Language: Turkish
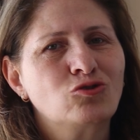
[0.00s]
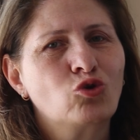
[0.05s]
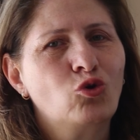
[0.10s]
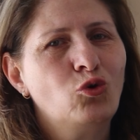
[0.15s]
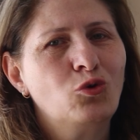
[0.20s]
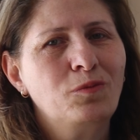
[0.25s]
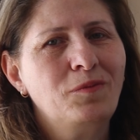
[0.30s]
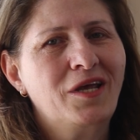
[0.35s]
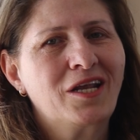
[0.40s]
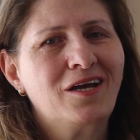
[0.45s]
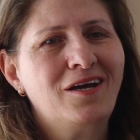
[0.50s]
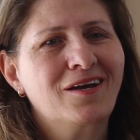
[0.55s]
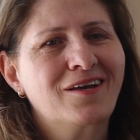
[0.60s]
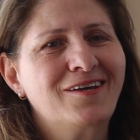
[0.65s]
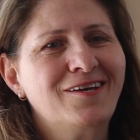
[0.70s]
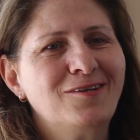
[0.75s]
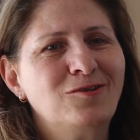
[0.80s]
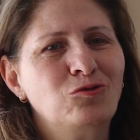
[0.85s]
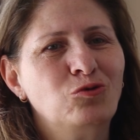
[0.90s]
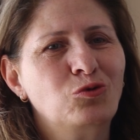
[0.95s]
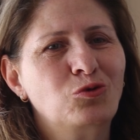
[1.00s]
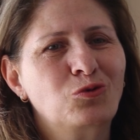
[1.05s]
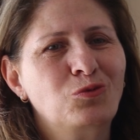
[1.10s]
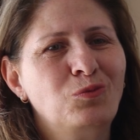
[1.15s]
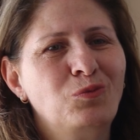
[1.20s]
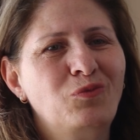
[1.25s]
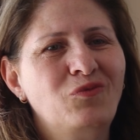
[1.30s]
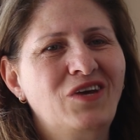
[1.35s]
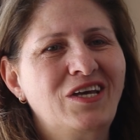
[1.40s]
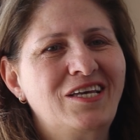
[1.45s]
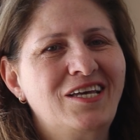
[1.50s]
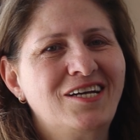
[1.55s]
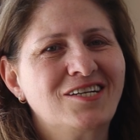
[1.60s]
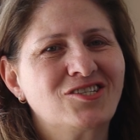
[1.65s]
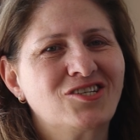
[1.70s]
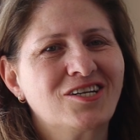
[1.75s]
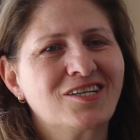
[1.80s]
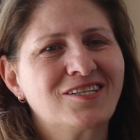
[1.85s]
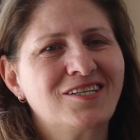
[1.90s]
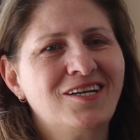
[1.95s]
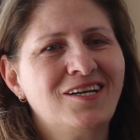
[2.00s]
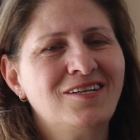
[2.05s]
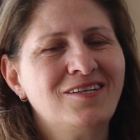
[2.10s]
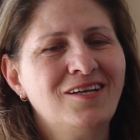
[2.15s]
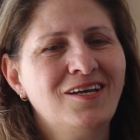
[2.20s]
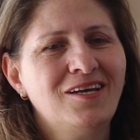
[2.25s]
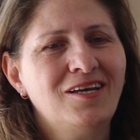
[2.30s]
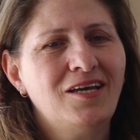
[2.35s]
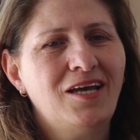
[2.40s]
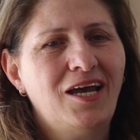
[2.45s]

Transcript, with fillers: çok merak ediyorum ve gerçekten